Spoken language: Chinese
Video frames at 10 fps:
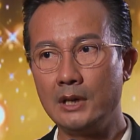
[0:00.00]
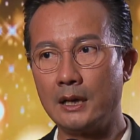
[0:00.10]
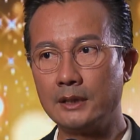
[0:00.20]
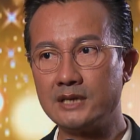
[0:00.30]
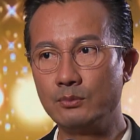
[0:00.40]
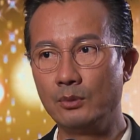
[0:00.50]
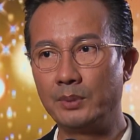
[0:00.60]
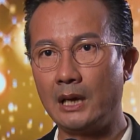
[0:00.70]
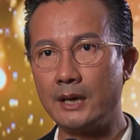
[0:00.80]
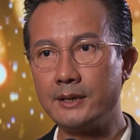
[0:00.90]
两个节目不
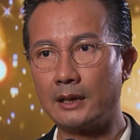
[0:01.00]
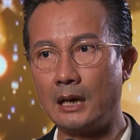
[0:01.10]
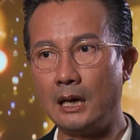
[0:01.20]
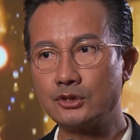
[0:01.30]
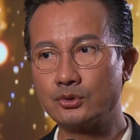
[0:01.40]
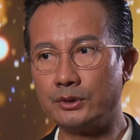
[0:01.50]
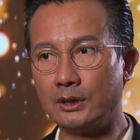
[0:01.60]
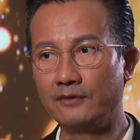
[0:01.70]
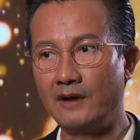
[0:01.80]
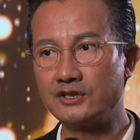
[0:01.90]
太一样啊，阿笋
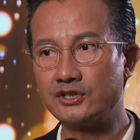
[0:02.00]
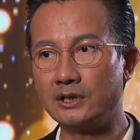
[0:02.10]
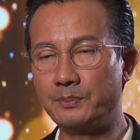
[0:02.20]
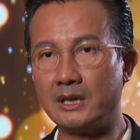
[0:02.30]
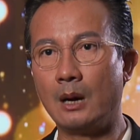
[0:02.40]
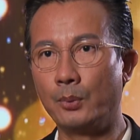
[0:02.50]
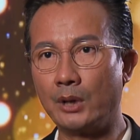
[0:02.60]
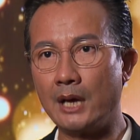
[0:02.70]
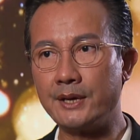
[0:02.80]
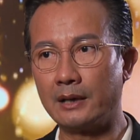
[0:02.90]
的方式呢比较不
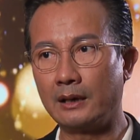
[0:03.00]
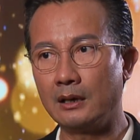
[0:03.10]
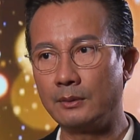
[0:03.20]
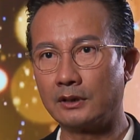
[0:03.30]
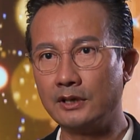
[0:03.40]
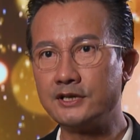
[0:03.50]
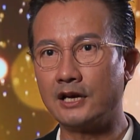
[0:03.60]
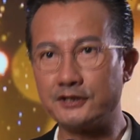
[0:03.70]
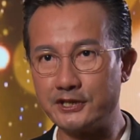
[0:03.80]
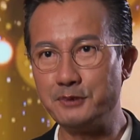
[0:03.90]
太一样，它的更加
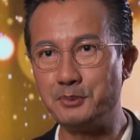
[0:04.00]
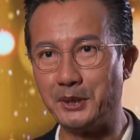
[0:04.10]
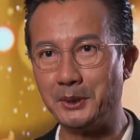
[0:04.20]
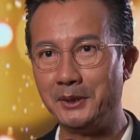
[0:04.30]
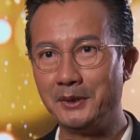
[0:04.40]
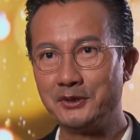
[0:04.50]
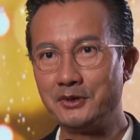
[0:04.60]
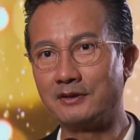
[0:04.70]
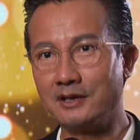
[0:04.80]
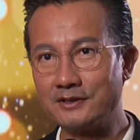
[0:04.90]
的亲民，就
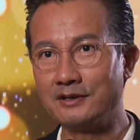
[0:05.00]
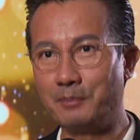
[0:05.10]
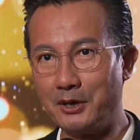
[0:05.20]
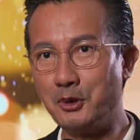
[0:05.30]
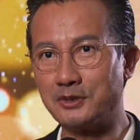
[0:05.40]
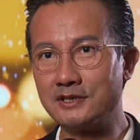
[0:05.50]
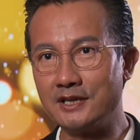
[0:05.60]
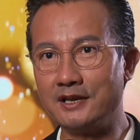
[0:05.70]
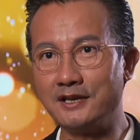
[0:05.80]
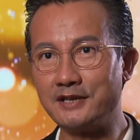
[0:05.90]
好像真的朋友之
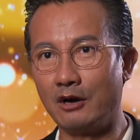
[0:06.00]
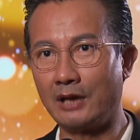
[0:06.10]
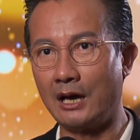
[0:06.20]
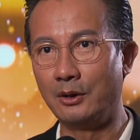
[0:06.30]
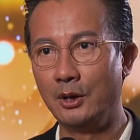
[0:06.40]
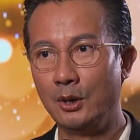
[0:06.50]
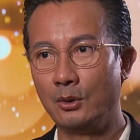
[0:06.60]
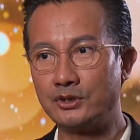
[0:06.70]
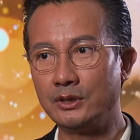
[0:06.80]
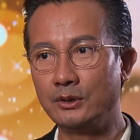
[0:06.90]
间的一些交谈。
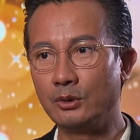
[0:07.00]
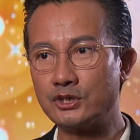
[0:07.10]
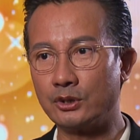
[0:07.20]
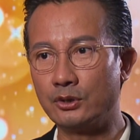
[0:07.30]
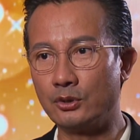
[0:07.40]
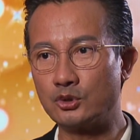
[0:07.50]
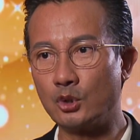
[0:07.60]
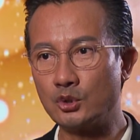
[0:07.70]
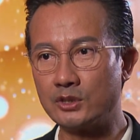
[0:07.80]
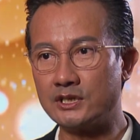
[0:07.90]
我觉得很多时候有
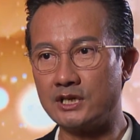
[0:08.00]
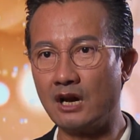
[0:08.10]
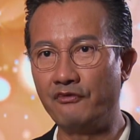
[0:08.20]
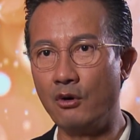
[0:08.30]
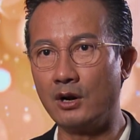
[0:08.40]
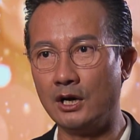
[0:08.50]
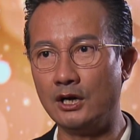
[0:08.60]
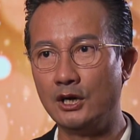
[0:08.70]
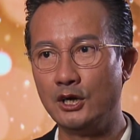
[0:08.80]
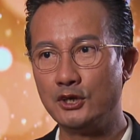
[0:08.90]
做出自己一个风格，
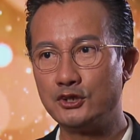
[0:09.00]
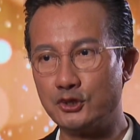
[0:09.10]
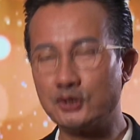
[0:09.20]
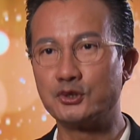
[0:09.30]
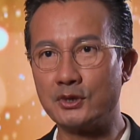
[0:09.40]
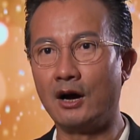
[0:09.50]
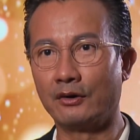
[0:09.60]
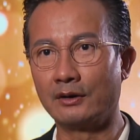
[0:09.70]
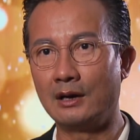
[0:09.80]
就是最好的，